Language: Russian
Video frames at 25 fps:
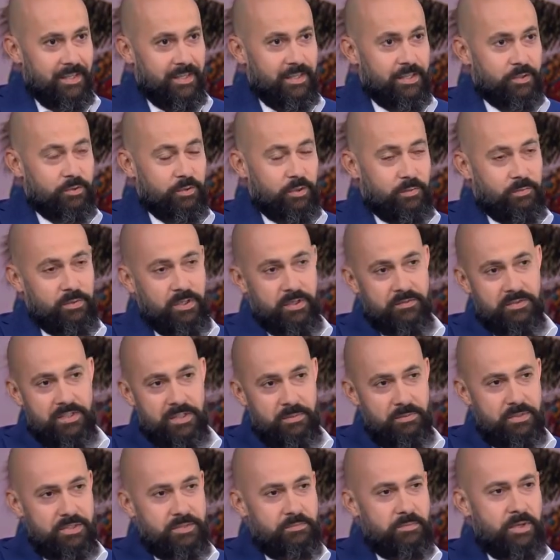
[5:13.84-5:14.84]
которая была в
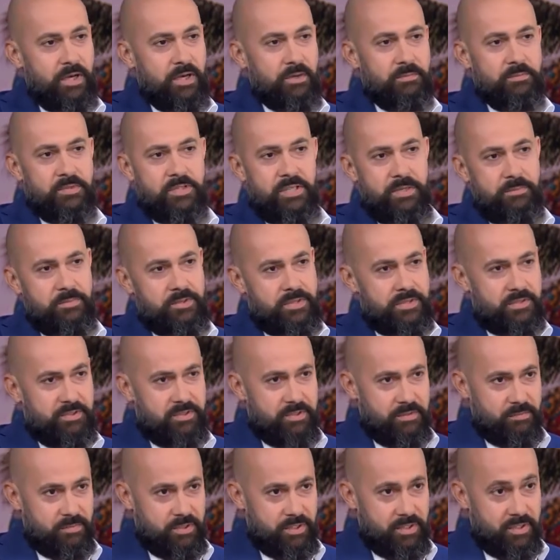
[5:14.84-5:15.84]

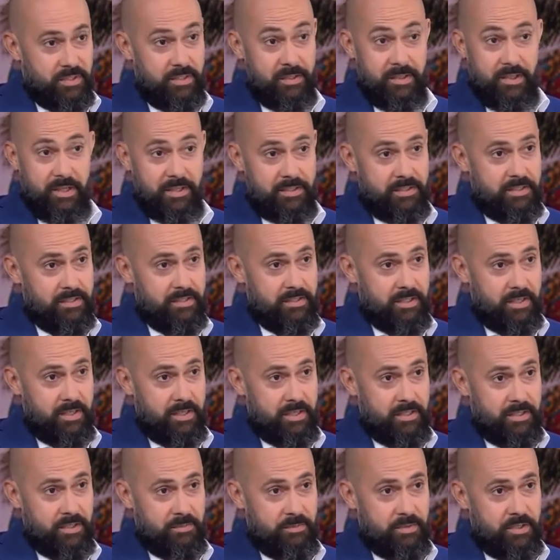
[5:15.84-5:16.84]
1971-1977 годах Российской
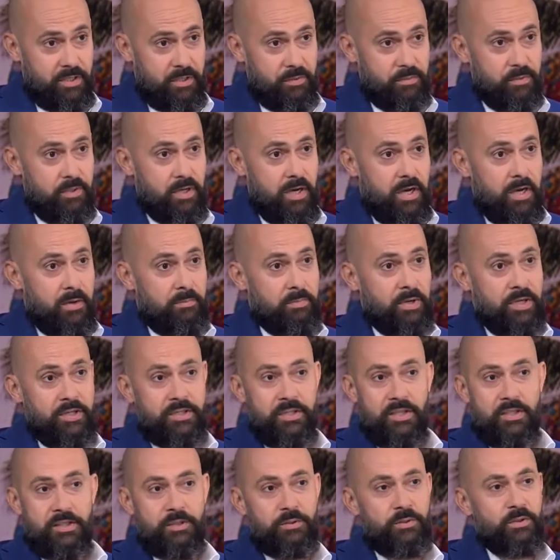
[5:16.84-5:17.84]
Академии Наук,
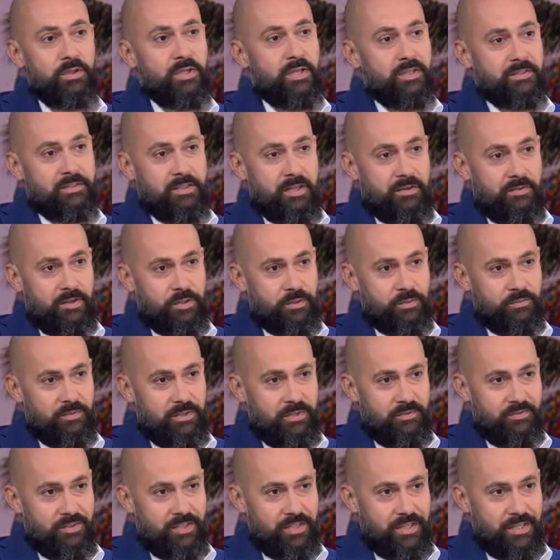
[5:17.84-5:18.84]
прошла не только острова Новой
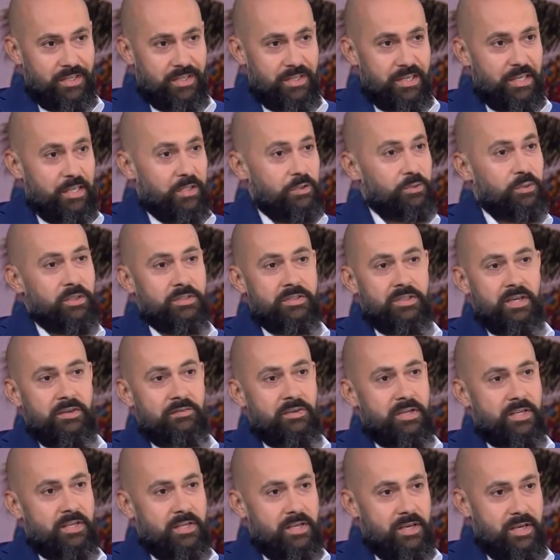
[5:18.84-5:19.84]
Гвинеи, но и острова
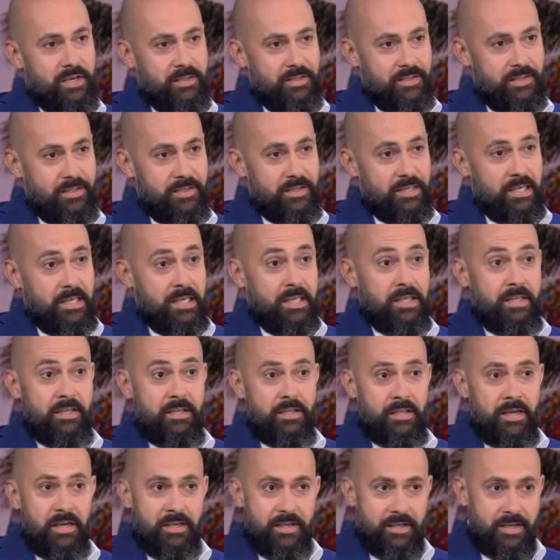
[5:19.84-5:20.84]
Океании
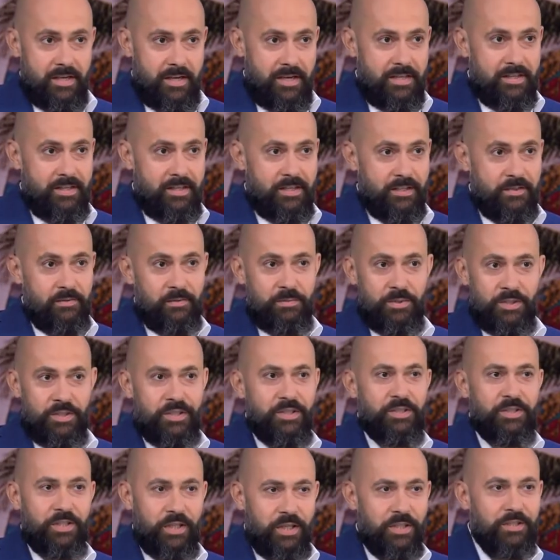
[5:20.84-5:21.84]
и Океании. Это вообще-то
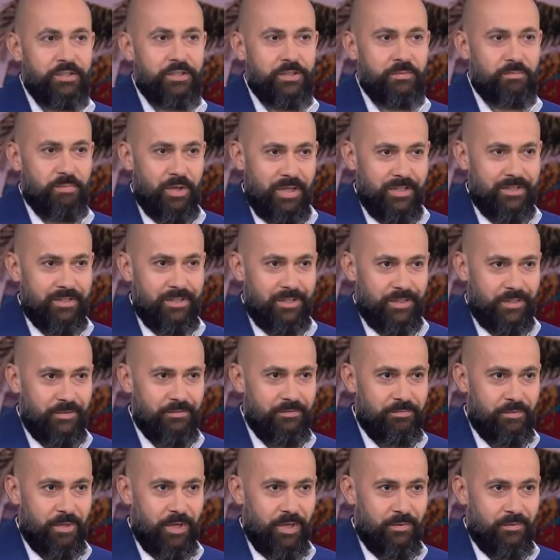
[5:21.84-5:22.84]
30%
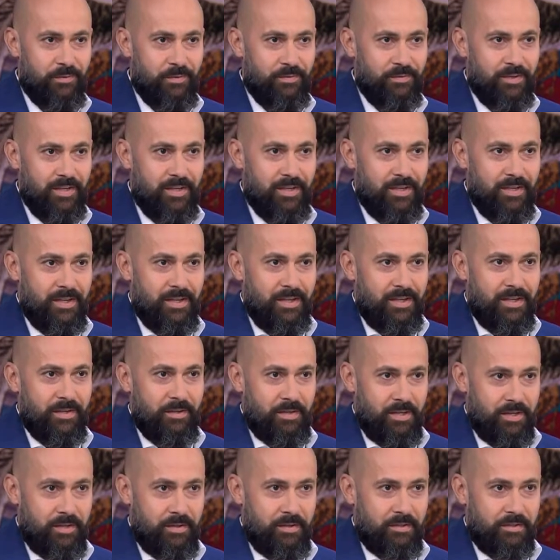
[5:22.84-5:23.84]
мирового,
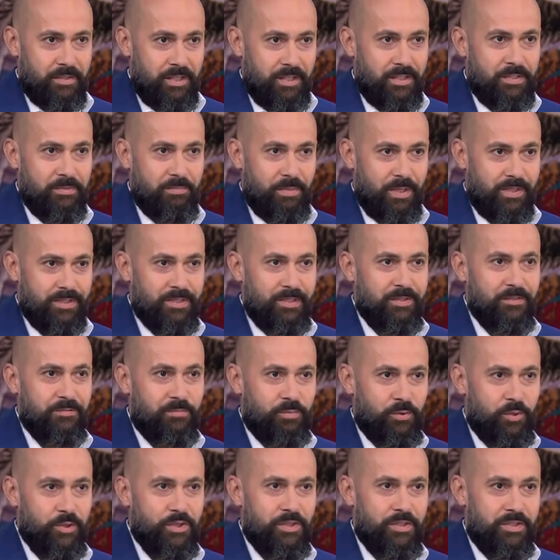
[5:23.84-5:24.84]
30% э,
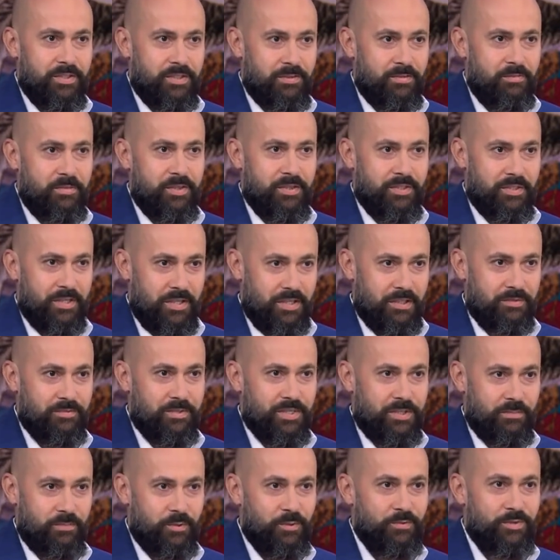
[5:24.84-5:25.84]
площади нашего
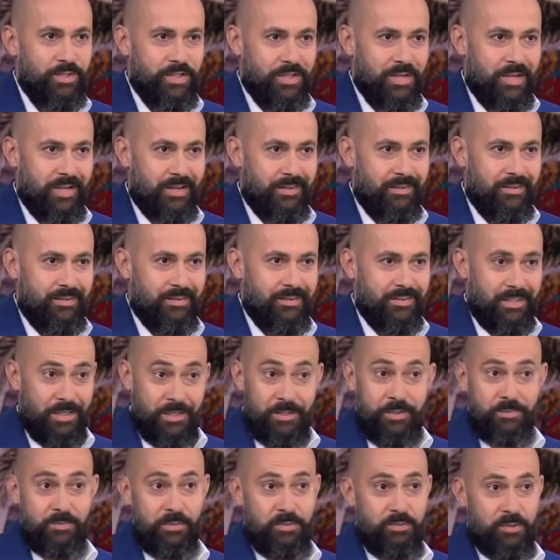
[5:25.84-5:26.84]
земного шара. Так,
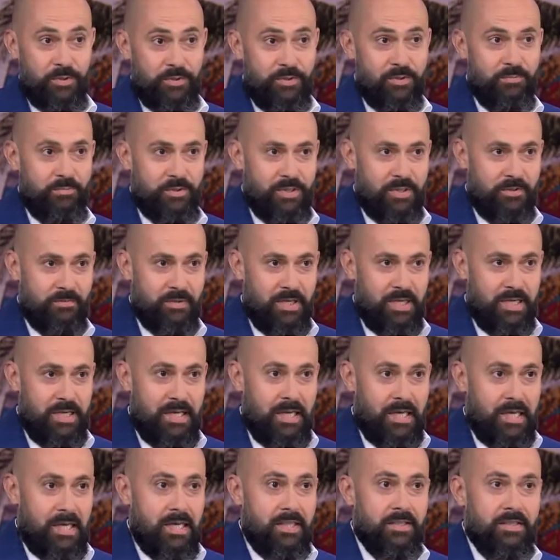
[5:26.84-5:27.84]
что мы просто понимали.
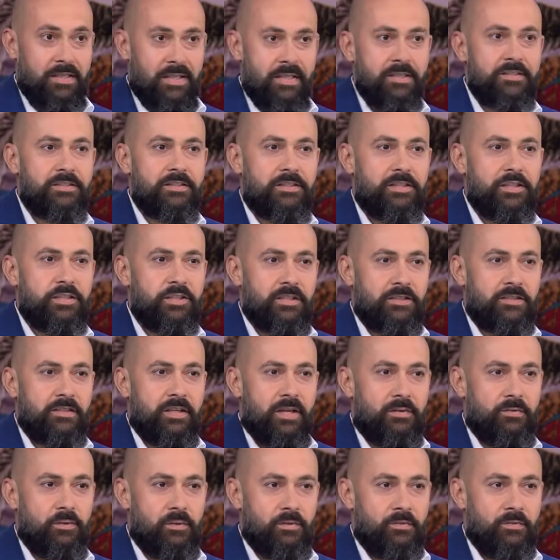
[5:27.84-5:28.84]
30 тысяч
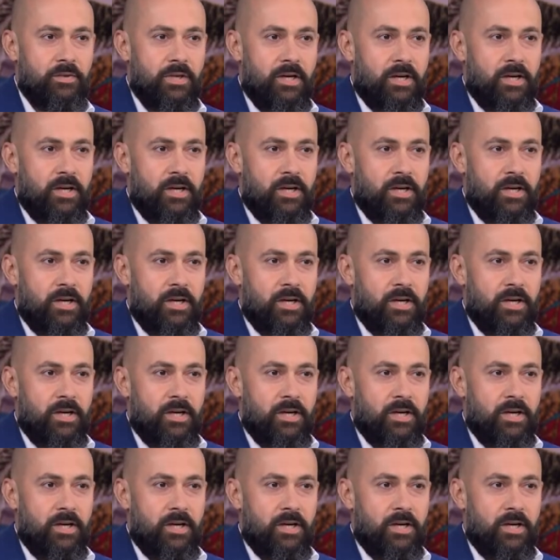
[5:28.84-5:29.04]
островов.